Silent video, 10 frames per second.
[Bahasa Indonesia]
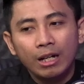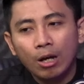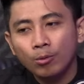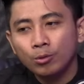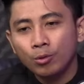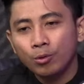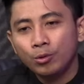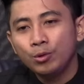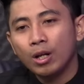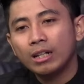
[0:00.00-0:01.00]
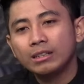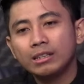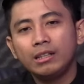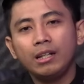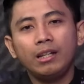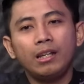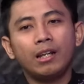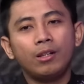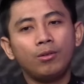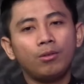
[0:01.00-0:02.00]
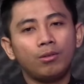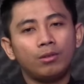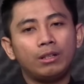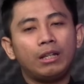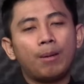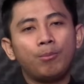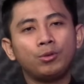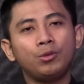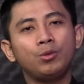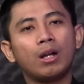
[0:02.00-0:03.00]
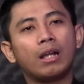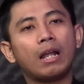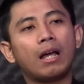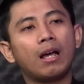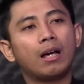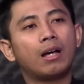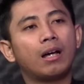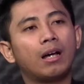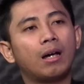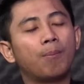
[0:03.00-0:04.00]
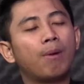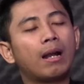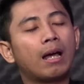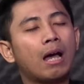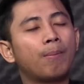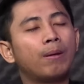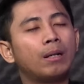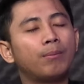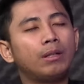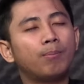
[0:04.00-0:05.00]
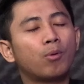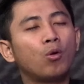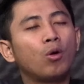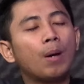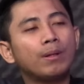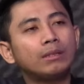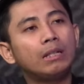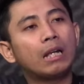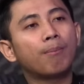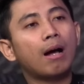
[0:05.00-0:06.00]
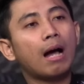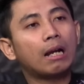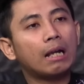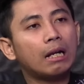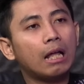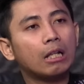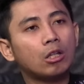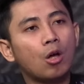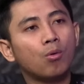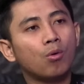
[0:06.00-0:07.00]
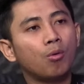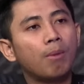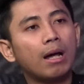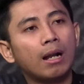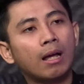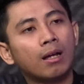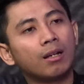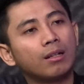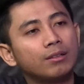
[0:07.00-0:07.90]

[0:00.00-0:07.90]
nah untuk jualan sendiri ini itu di kampus tuh jualan uh, eh, barang mm. apa namanya produk apa sih dari makanan atau barang